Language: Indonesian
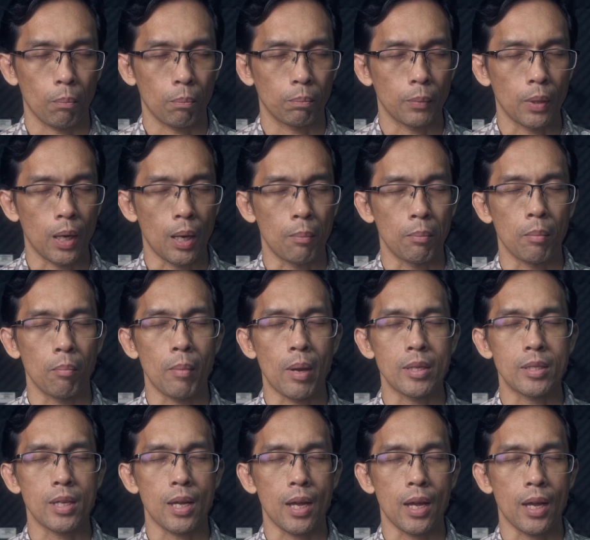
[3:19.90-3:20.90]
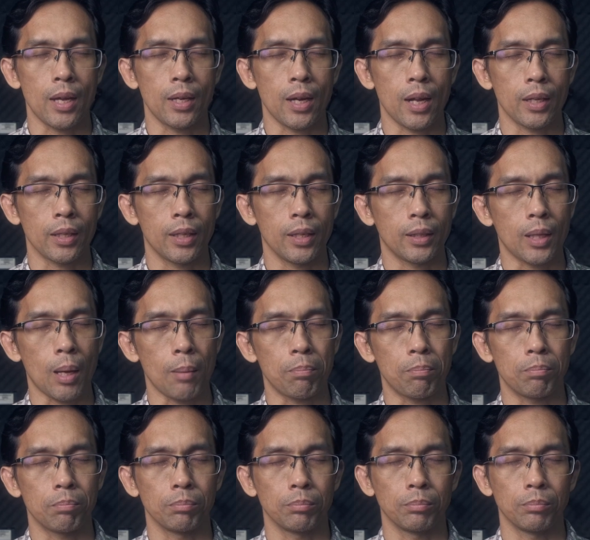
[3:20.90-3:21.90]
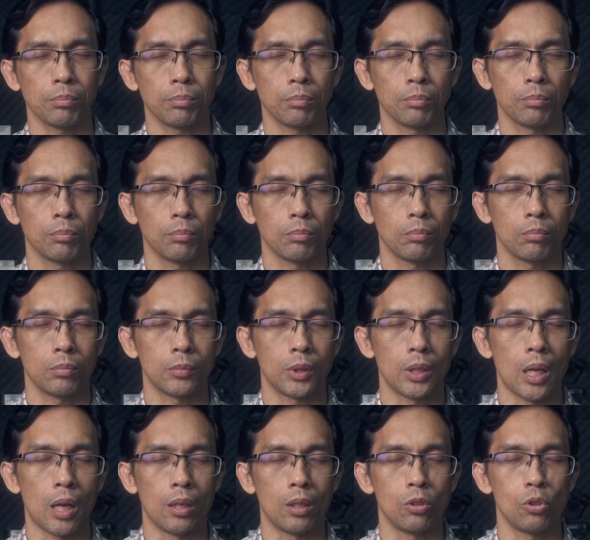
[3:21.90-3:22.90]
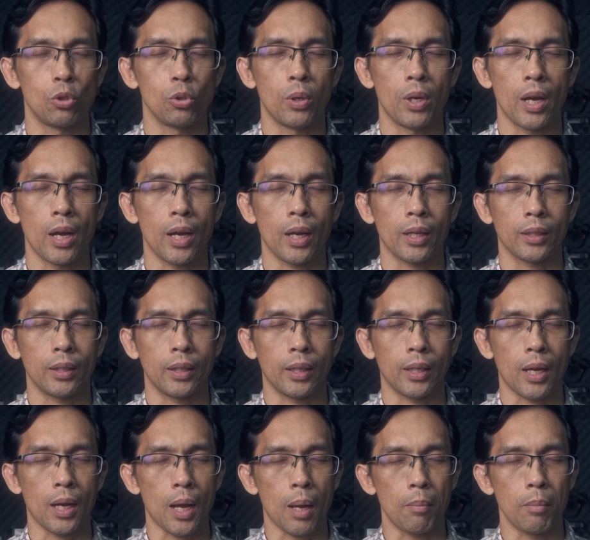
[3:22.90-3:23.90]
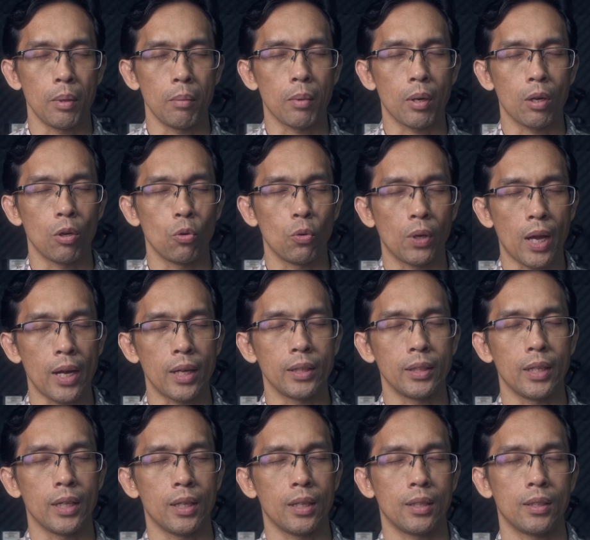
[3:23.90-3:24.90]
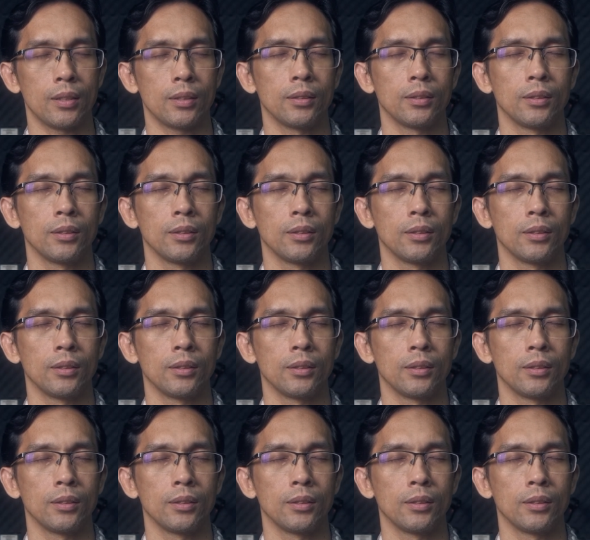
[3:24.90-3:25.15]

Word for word: dalam pembacaan Alkitab dan juga ketika kami merenungkannya,